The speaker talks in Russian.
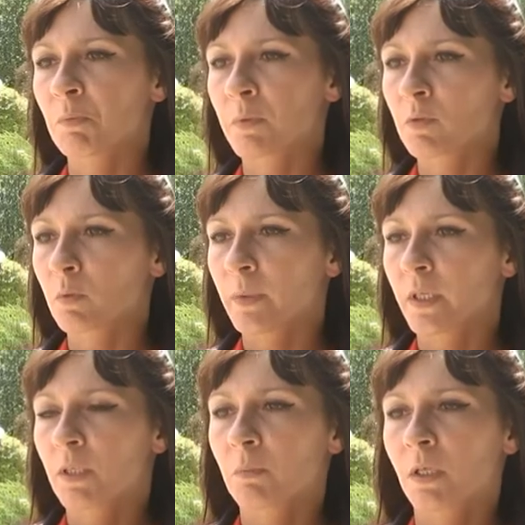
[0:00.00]

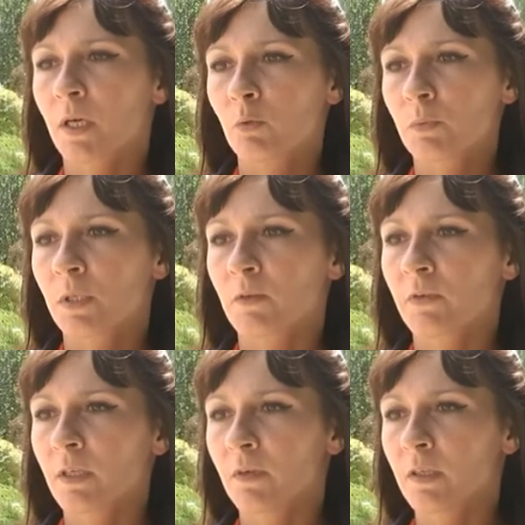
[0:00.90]
преступлениями и коррупцией
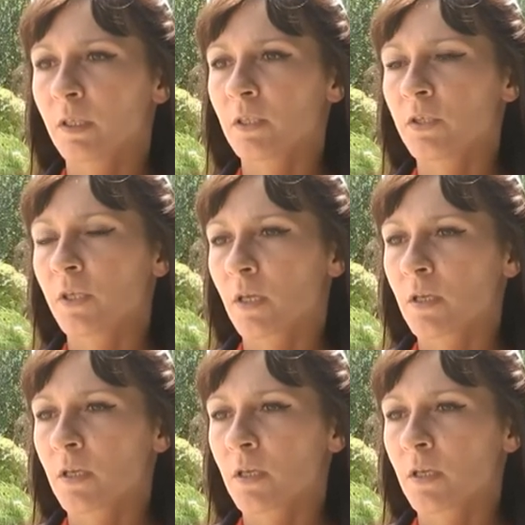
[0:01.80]
выявлено хищение